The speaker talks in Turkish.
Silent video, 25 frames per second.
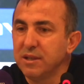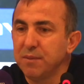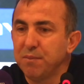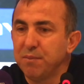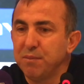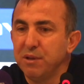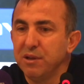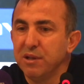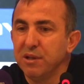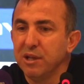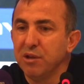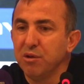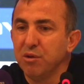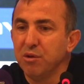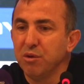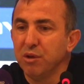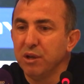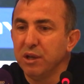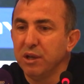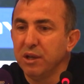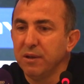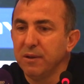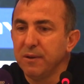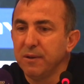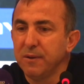disiplinden
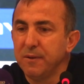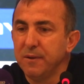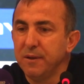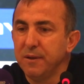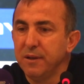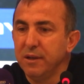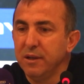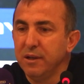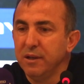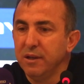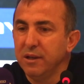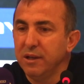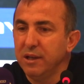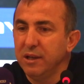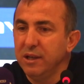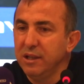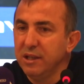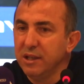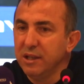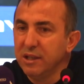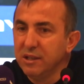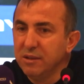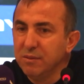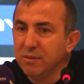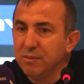dolayı
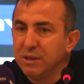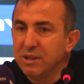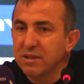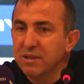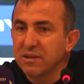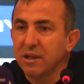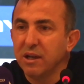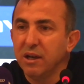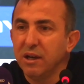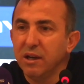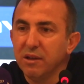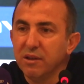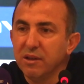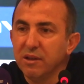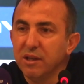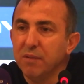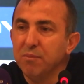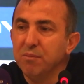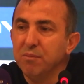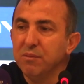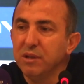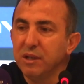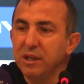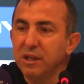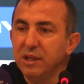inanılmaz
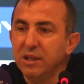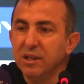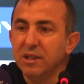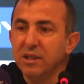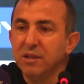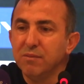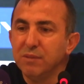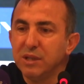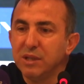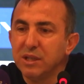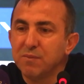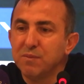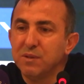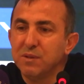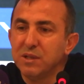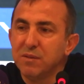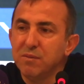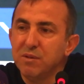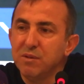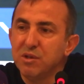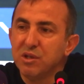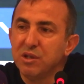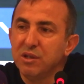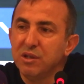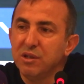anlamlı, inanılmaz
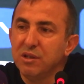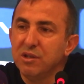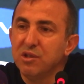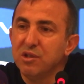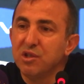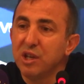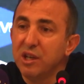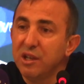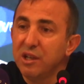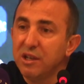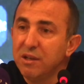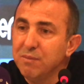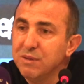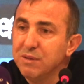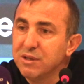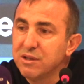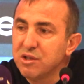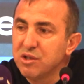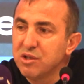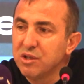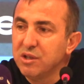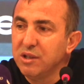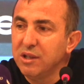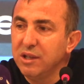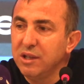bizim için, şehrimiz
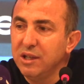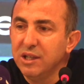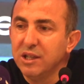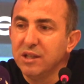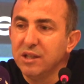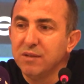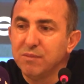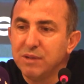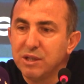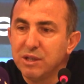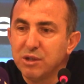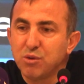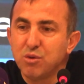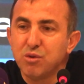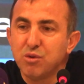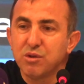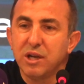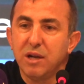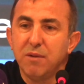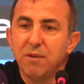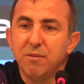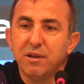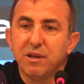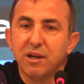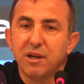için inanılmaz
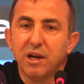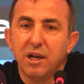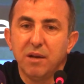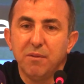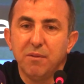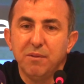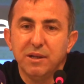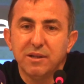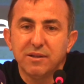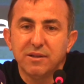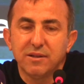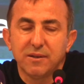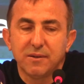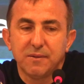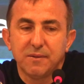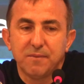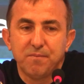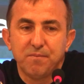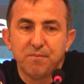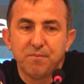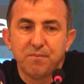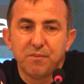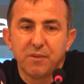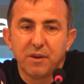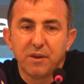güzel bir galibiyet.
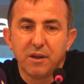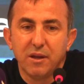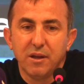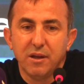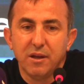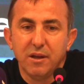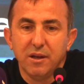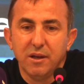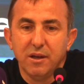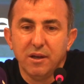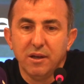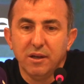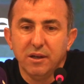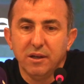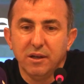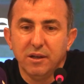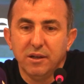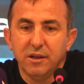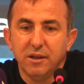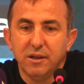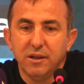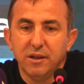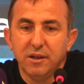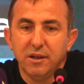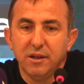
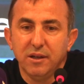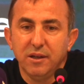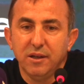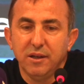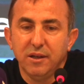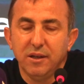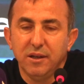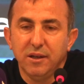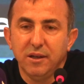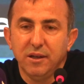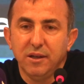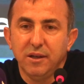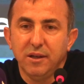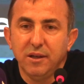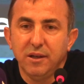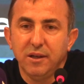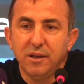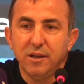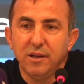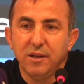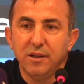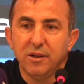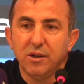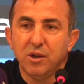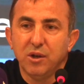
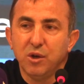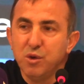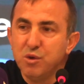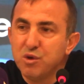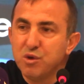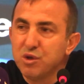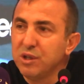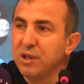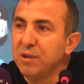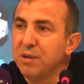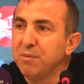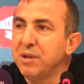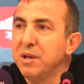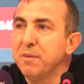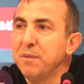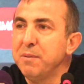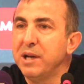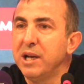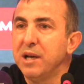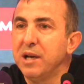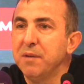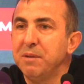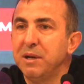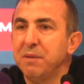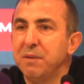Ee, oyuncularımla
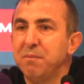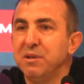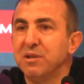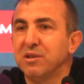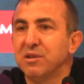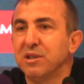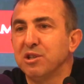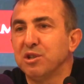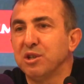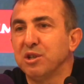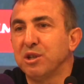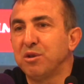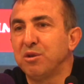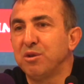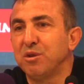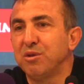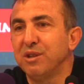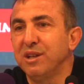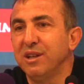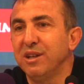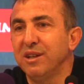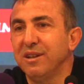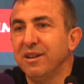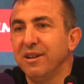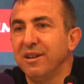beraber bir teşekkür
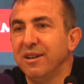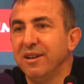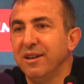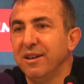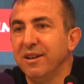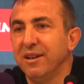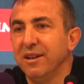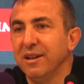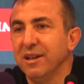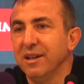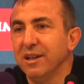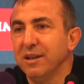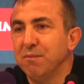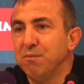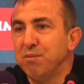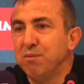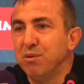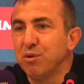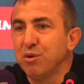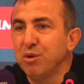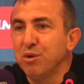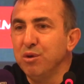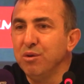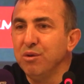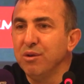de
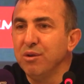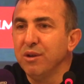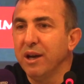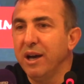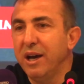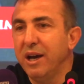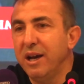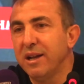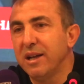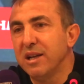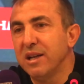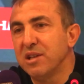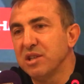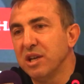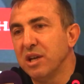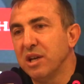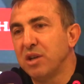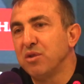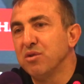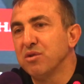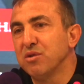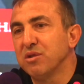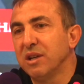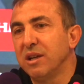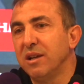bugün her
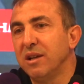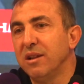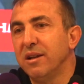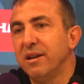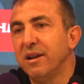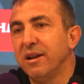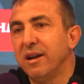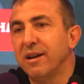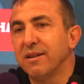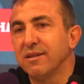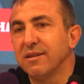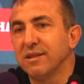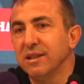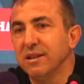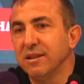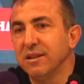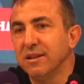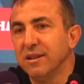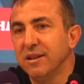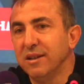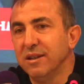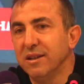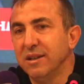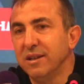geçen gün sayıları artan